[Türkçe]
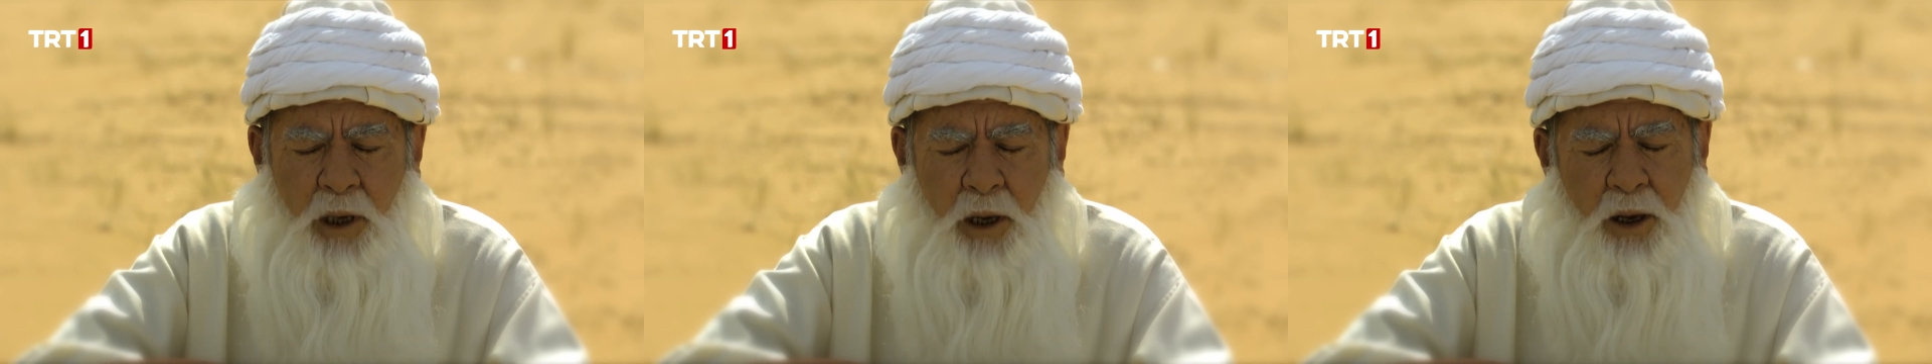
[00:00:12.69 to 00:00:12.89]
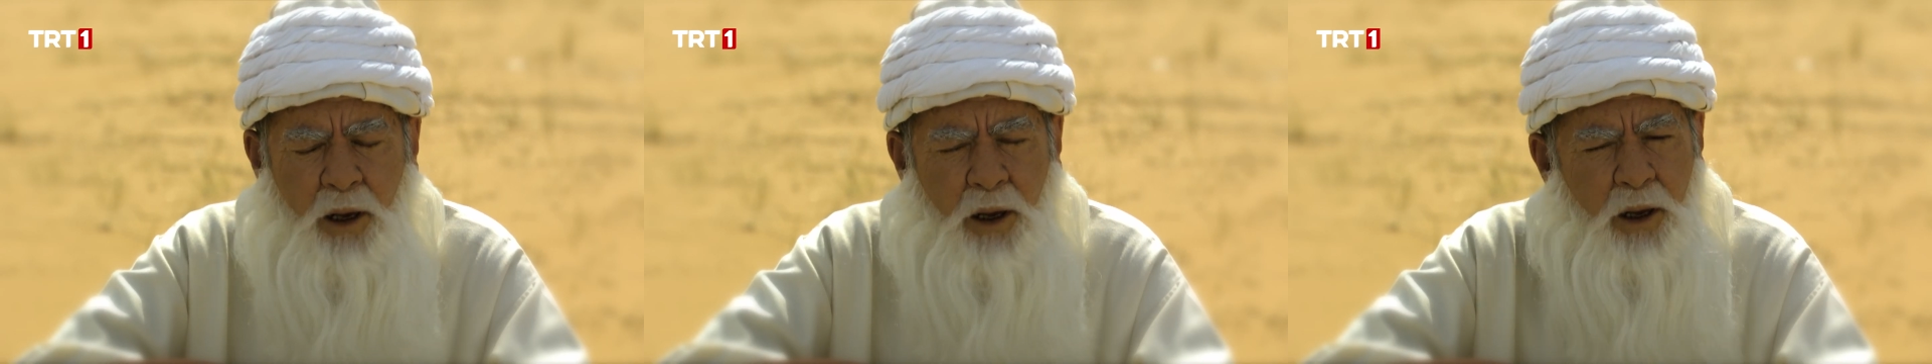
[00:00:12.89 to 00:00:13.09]

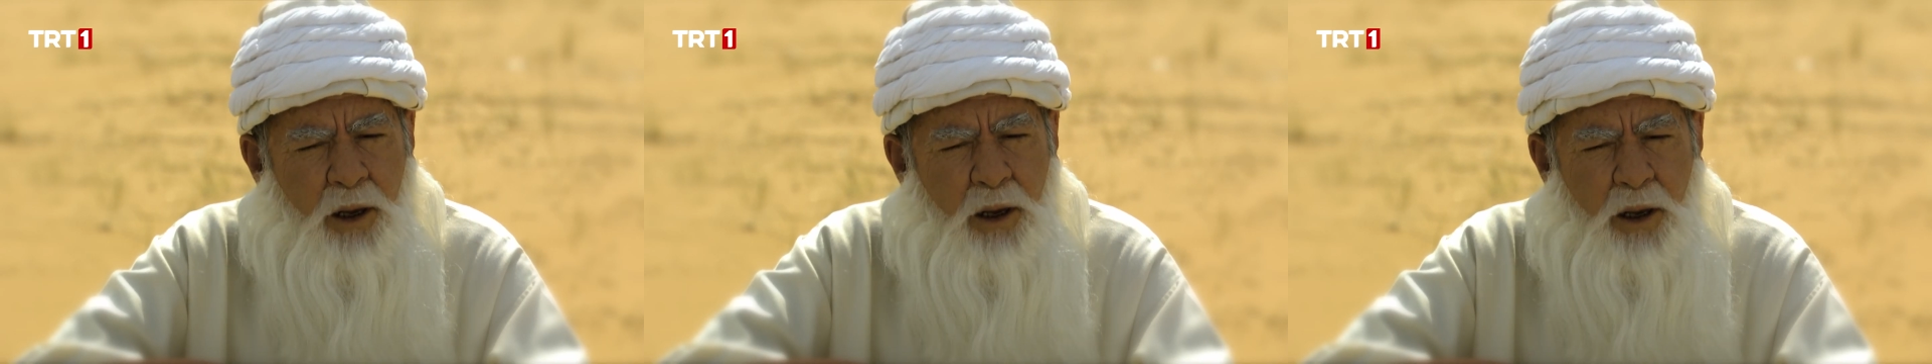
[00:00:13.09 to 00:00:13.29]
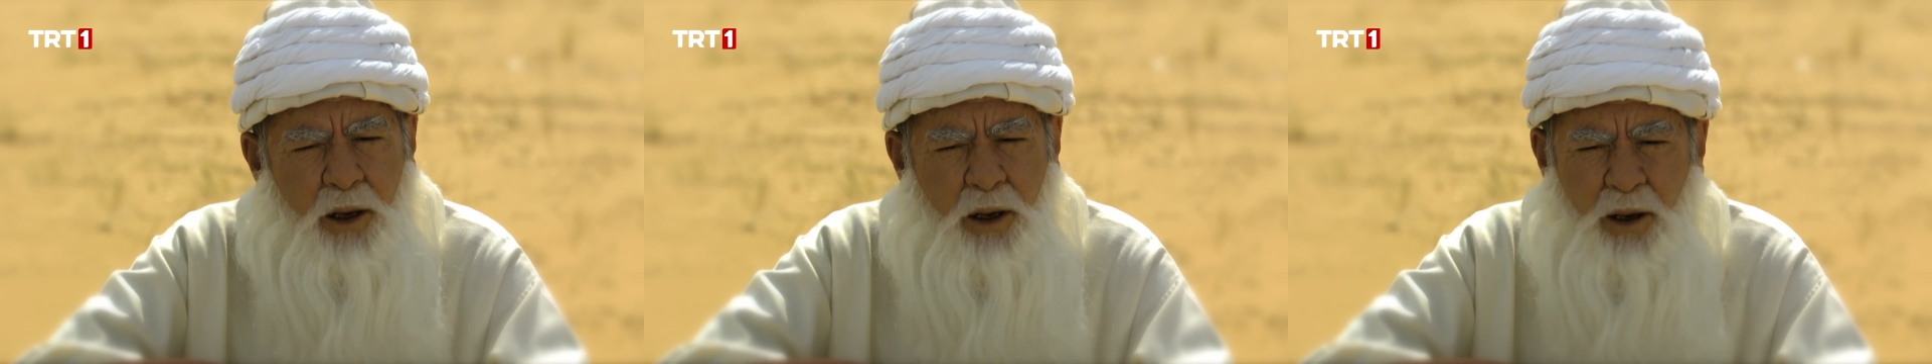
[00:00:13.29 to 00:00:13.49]

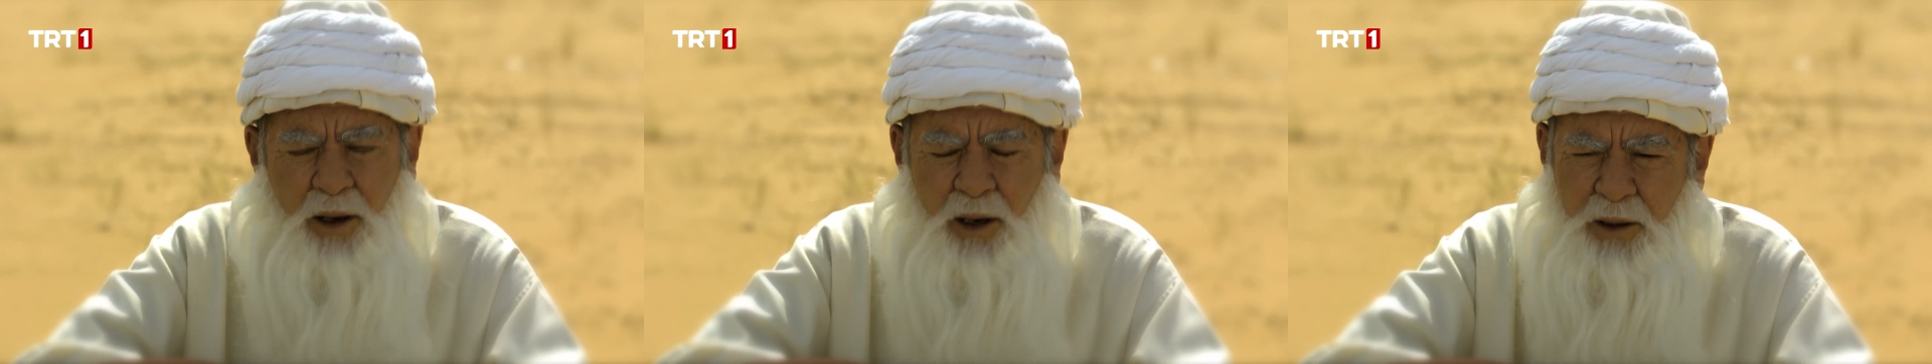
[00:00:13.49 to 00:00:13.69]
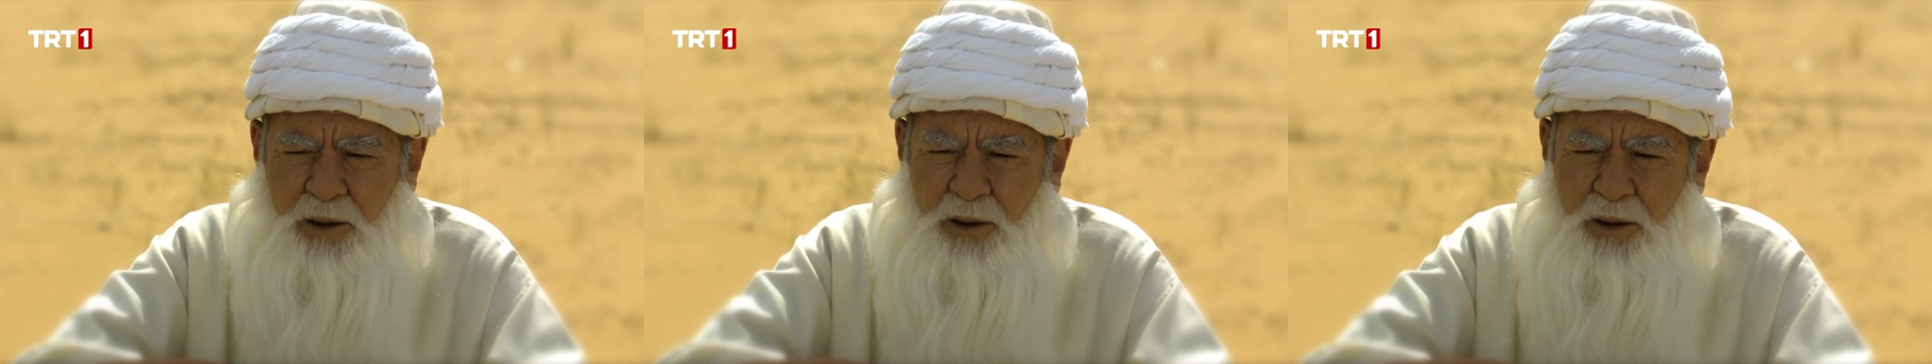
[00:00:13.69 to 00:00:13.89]
Ah
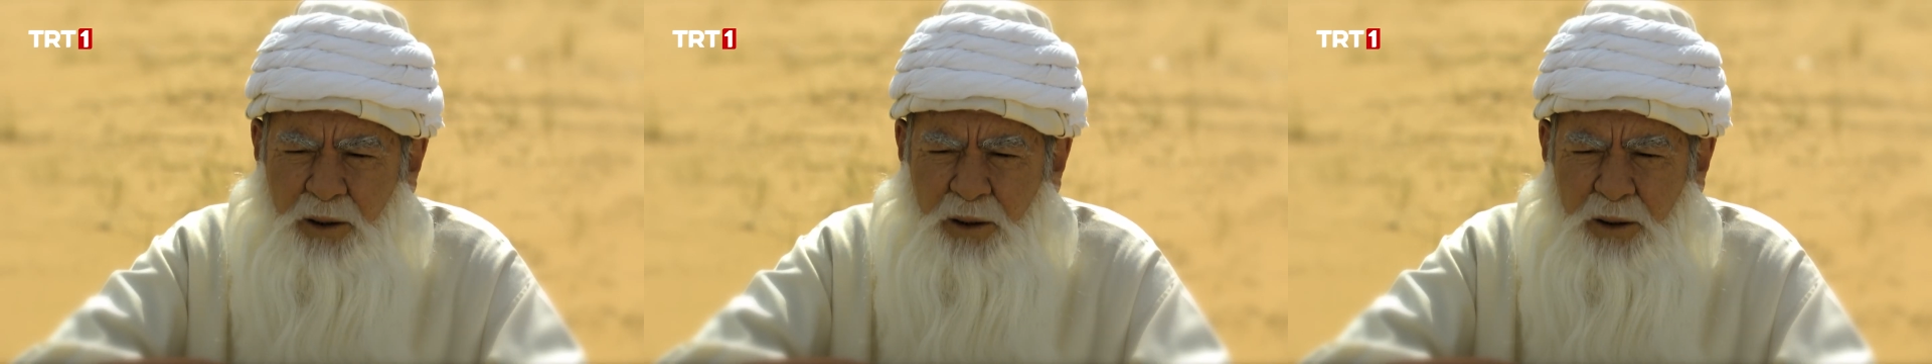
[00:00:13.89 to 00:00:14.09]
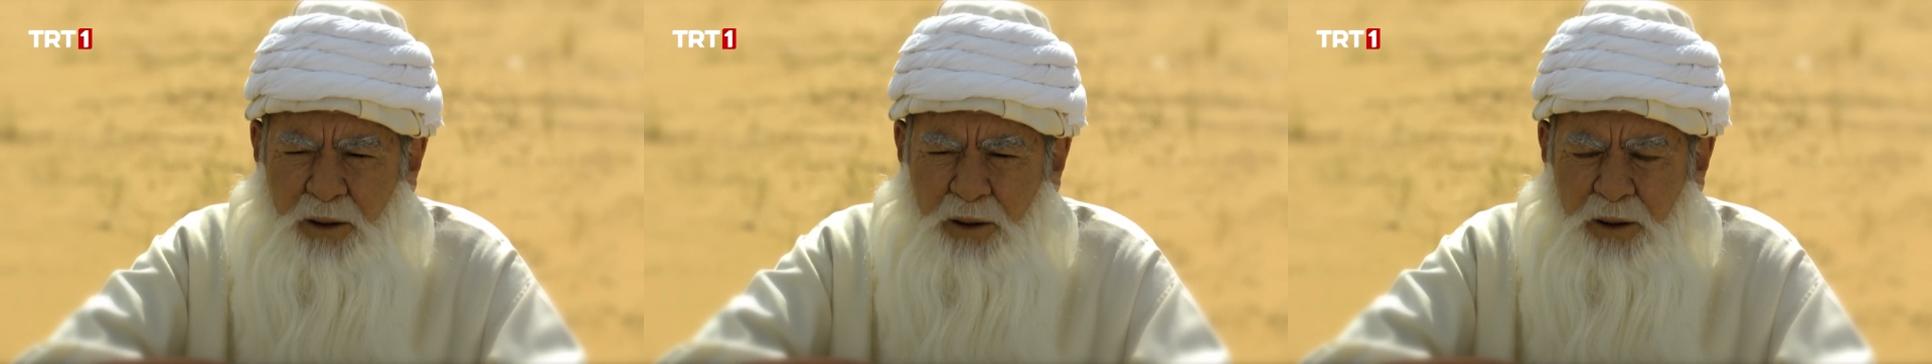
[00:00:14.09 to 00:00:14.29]

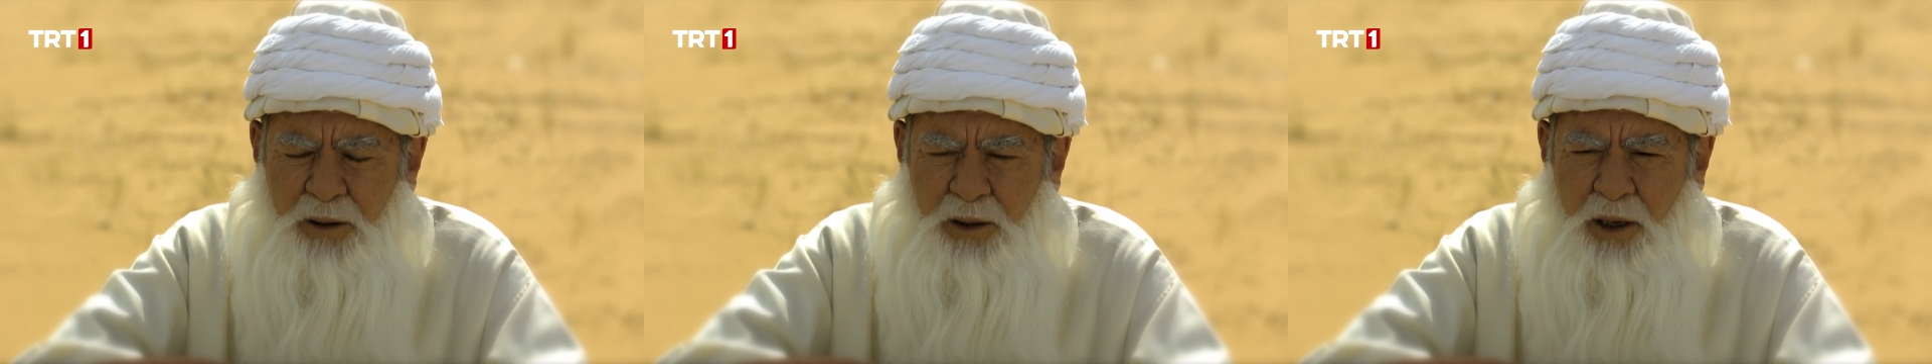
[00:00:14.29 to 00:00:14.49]
Hakkı,